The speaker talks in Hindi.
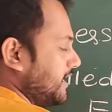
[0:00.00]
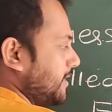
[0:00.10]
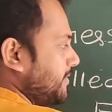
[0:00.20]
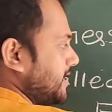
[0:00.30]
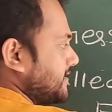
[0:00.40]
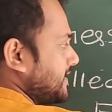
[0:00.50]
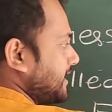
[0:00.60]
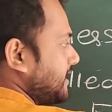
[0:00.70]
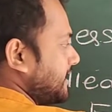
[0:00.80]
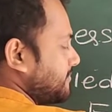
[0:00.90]
ये भी एक
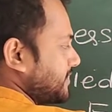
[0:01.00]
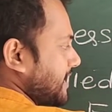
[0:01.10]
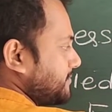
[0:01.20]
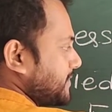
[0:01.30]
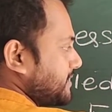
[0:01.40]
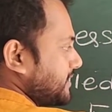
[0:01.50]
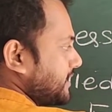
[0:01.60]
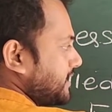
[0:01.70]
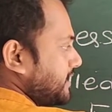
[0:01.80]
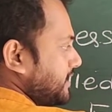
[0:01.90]
सिंगल टर्म्स का एक्सप्रेशन
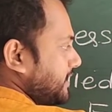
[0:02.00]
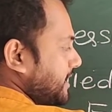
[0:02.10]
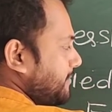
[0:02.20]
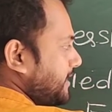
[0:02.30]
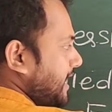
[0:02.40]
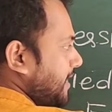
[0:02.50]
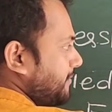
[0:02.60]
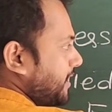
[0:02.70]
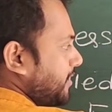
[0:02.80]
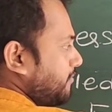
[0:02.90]
है ये भी क्या है
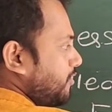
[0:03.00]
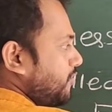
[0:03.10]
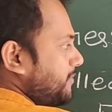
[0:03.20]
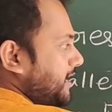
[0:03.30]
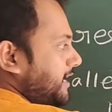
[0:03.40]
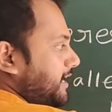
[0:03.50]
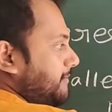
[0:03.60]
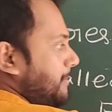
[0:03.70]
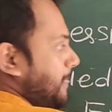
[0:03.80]
आपका मोनोमियल है